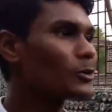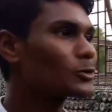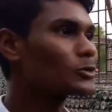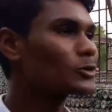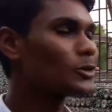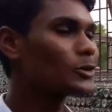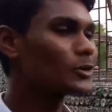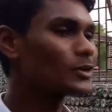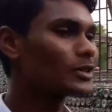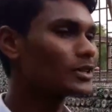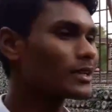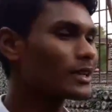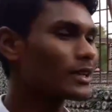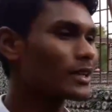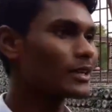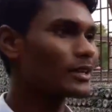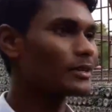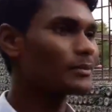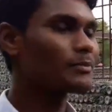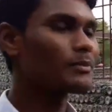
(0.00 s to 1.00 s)
লোকজন
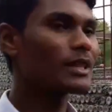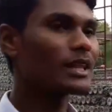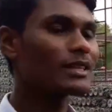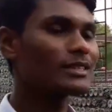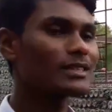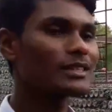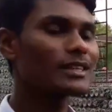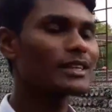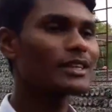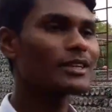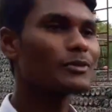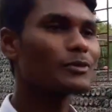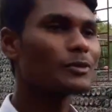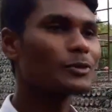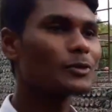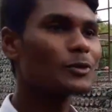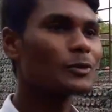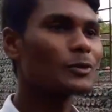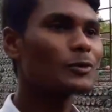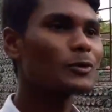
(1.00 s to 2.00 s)
প্লাস্টিকের
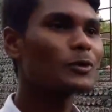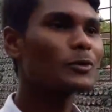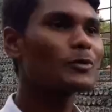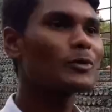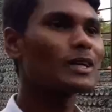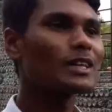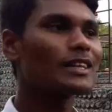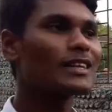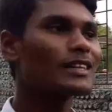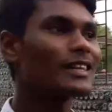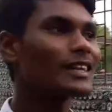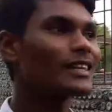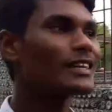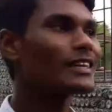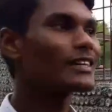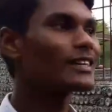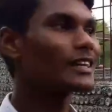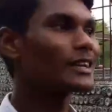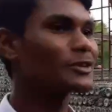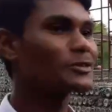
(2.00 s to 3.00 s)
বোতলগুলো ফেলে না
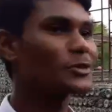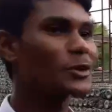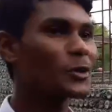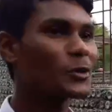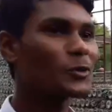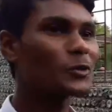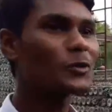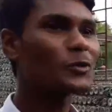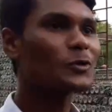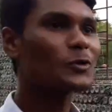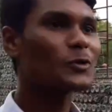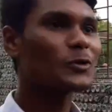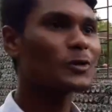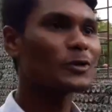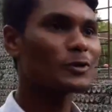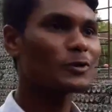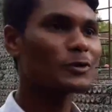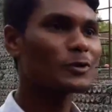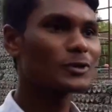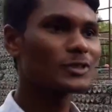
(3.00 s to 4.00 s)
দিয়ে তারা সংগ্রহ
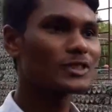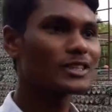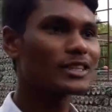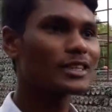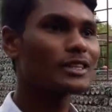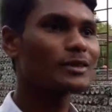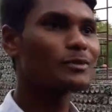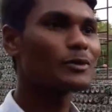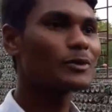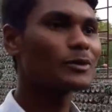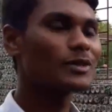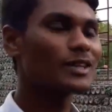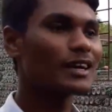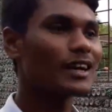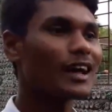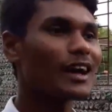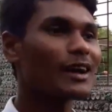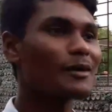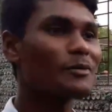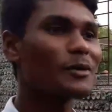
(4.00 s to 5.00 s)
করছে এবং
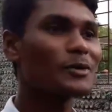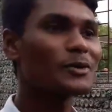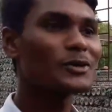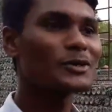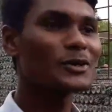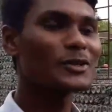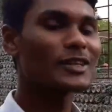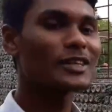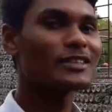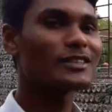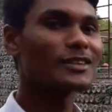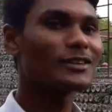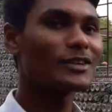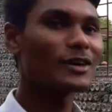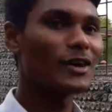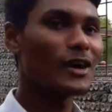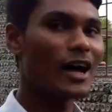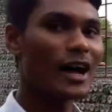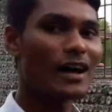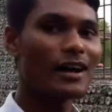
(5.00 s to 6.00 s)
তারা ভবিষ্যতে যেন
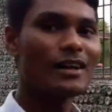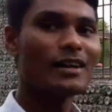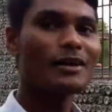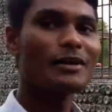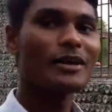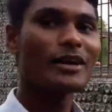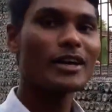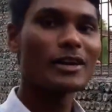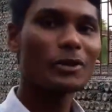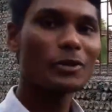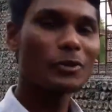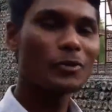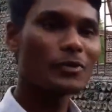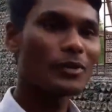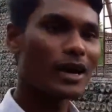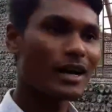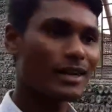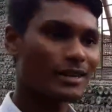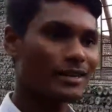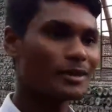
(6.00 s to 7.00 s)
এরকম
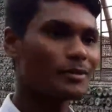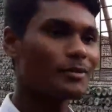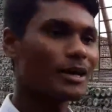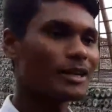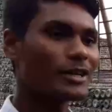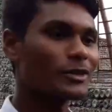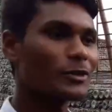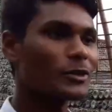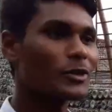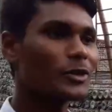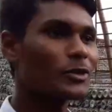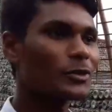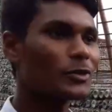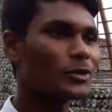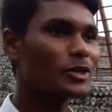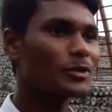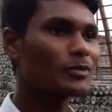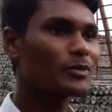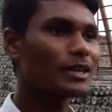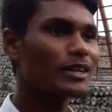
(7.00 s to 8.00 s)
আরেকটা বাড়ি তৈরি
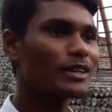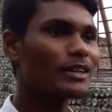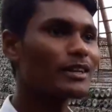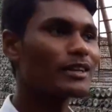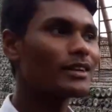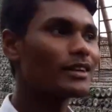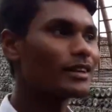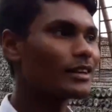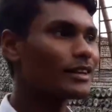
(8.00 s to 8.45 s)
করতে পারে